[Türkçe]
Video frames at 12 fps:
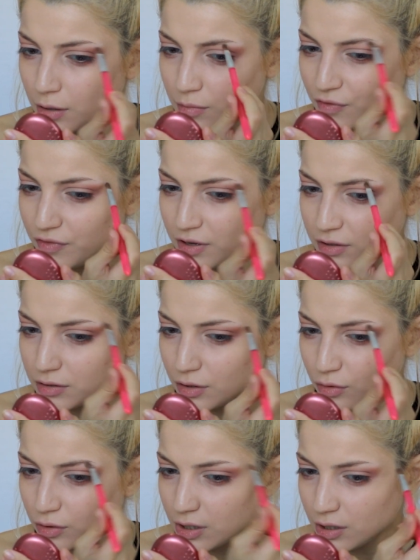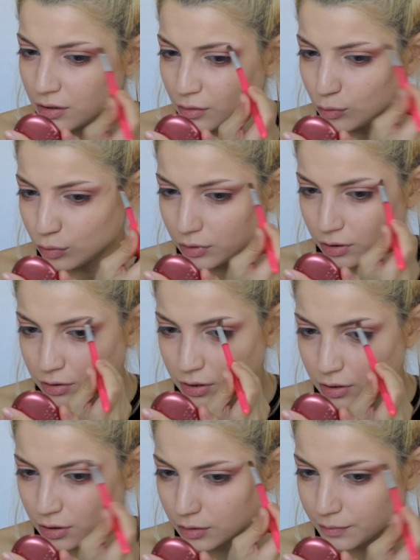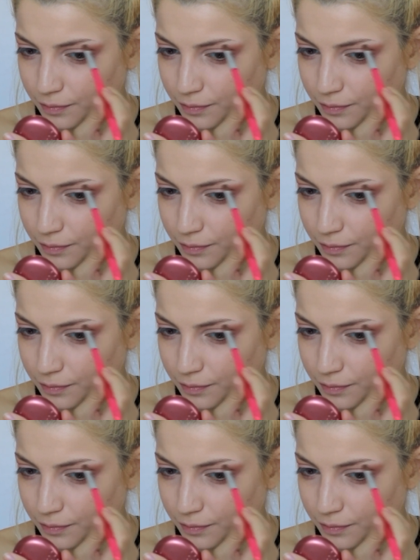Ama fiyatına göre kullanışlı.